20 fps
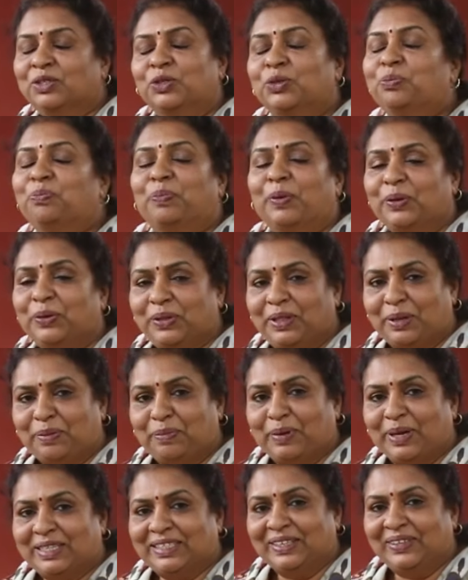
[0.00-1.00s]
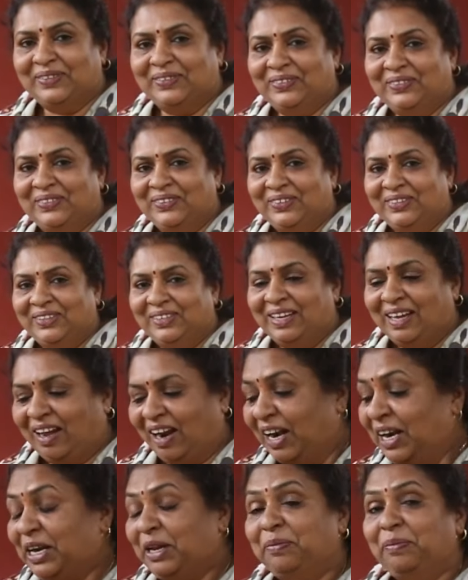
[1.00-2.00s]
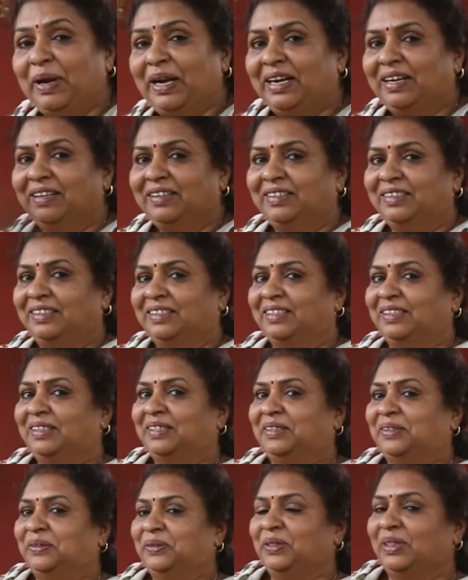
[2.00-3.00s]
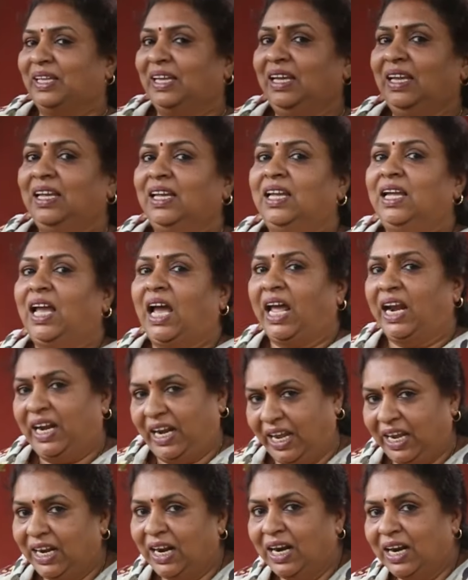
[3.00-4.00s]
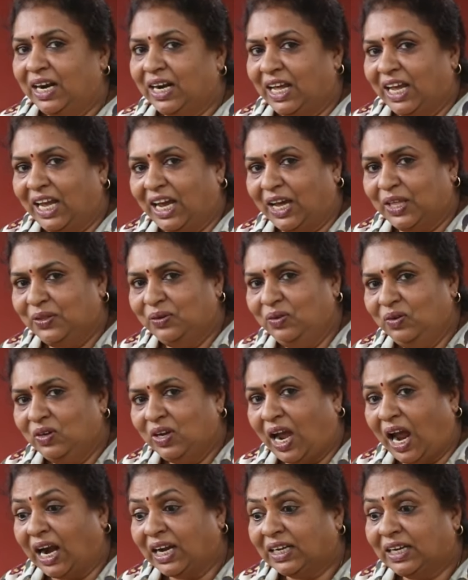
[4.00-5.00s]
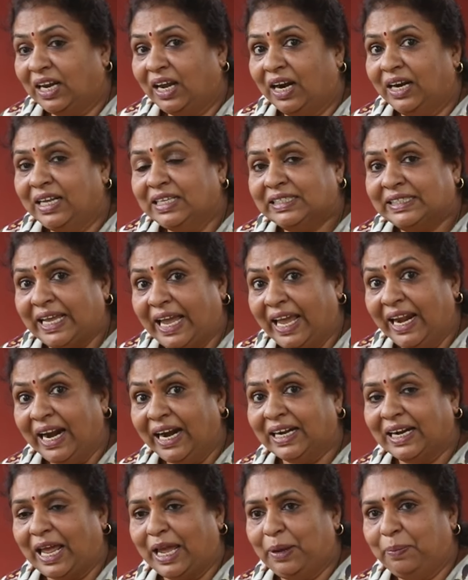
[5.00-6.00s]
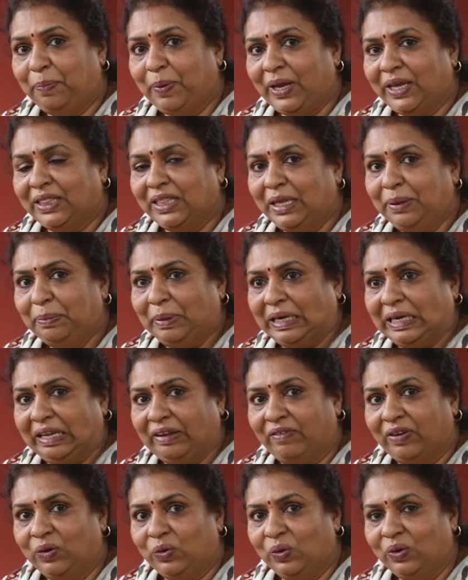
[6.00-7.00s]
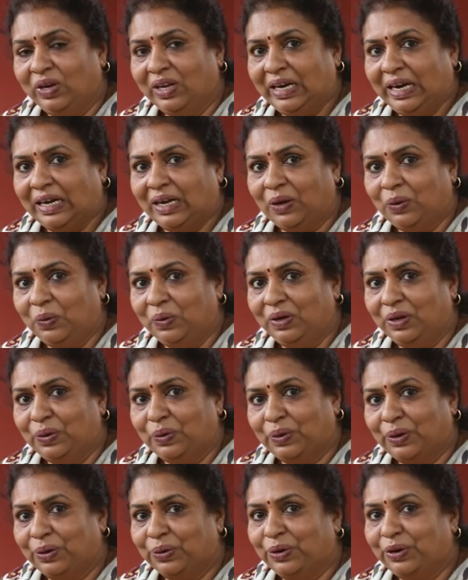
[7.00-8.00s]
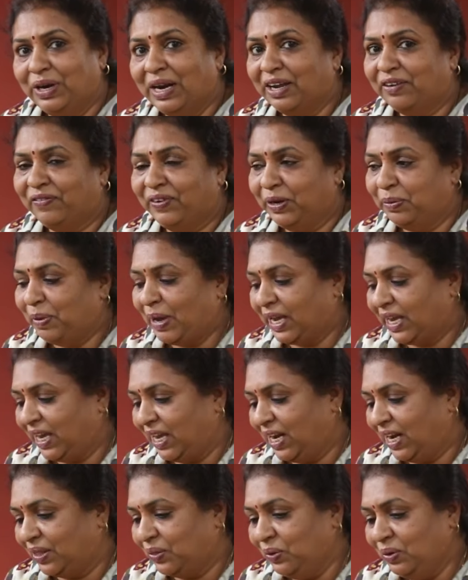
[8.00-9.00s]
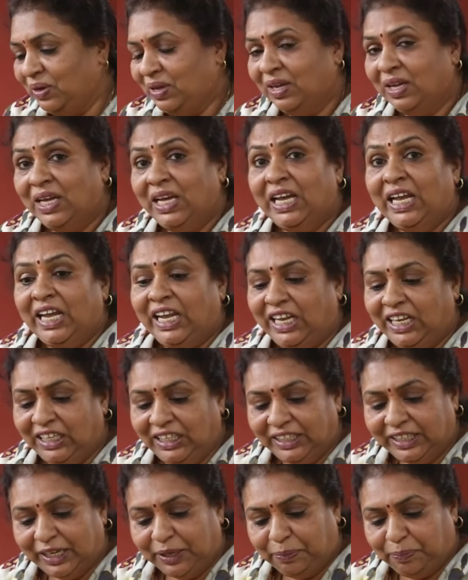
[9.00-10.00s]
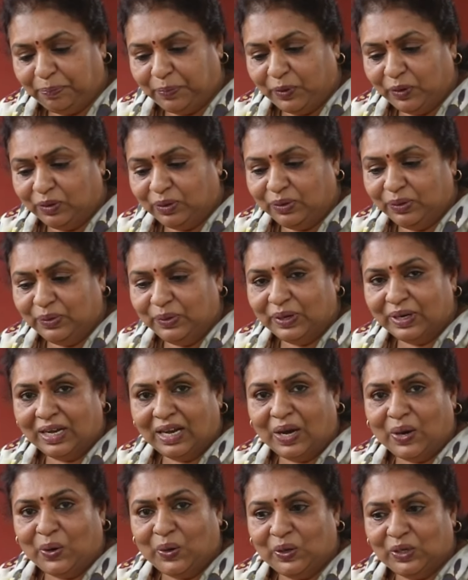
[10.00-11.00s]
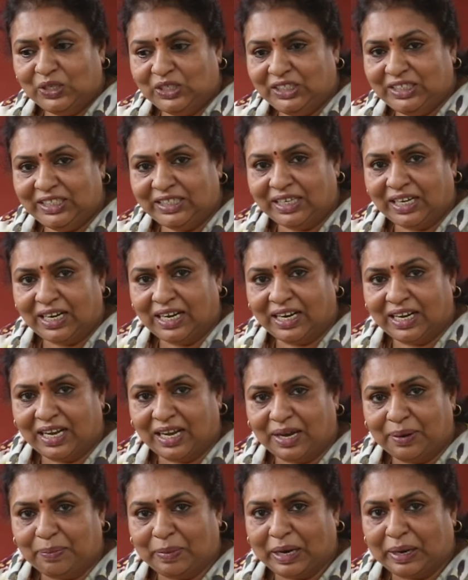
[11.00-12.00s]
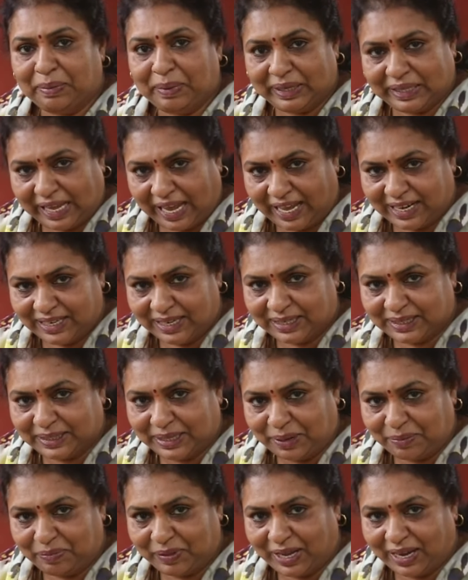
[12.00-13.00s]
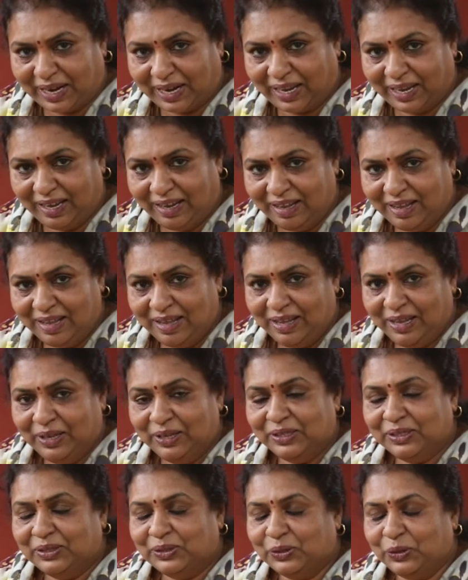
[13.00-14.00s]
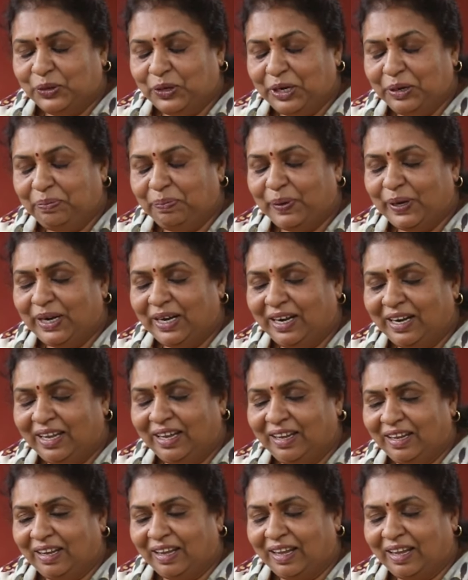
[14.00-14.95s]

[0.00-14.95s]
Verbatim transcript: సూపర్ ఉందా అసలు అల్టిమేట్ ఉంది అని నేను అనడం కాదు అట్లా అంటే సేల్ అట్లా అయిపోయింది బట్ ఎవరు కొన్నారు ఎట్లా కొన్నారు ఒక్కరు కూడా నాకు ఫీడ్బ్యాక్ ఇవ్వలేదు ఇంత ప్యూర్గా ఒరిజినల్గా మనమే తయారు చేస్తున్నాం దాన్ని సున్నిపిండి